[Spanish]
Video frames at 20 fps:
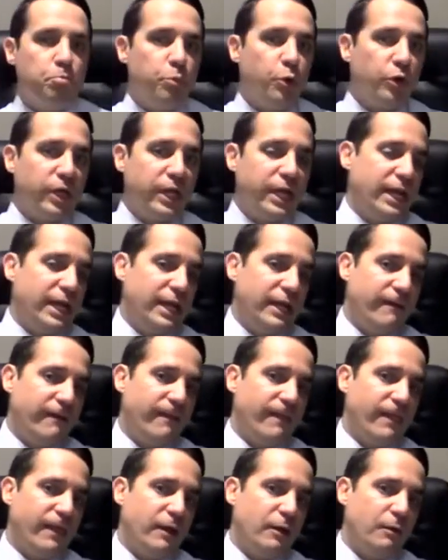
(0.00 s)

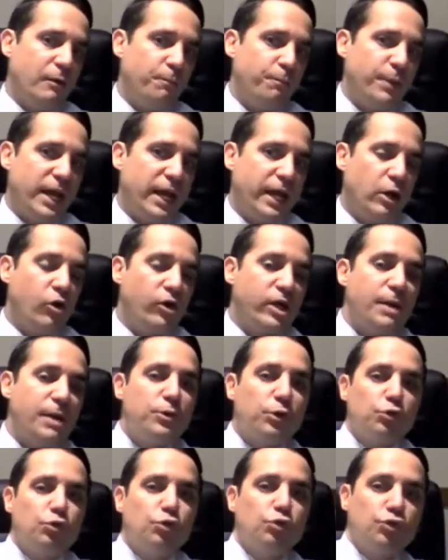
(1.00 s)
porque para que los
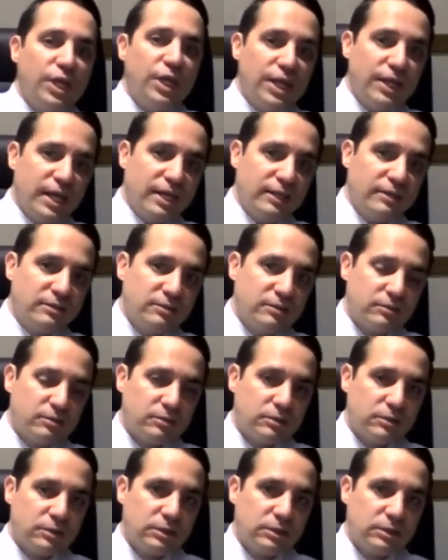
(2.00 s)
cambios sucedan,